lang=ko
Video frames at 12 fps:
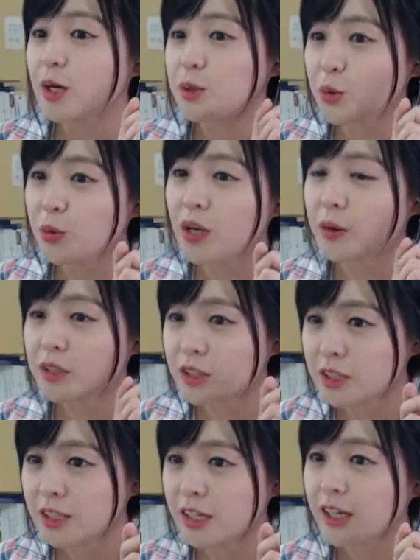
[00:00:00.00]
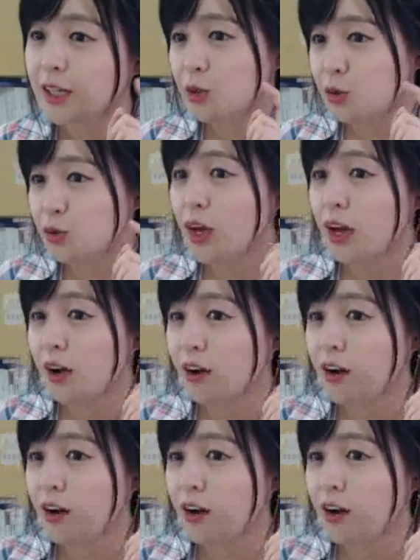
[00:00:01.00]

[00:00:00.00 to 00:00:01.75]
중요한 것은 중요한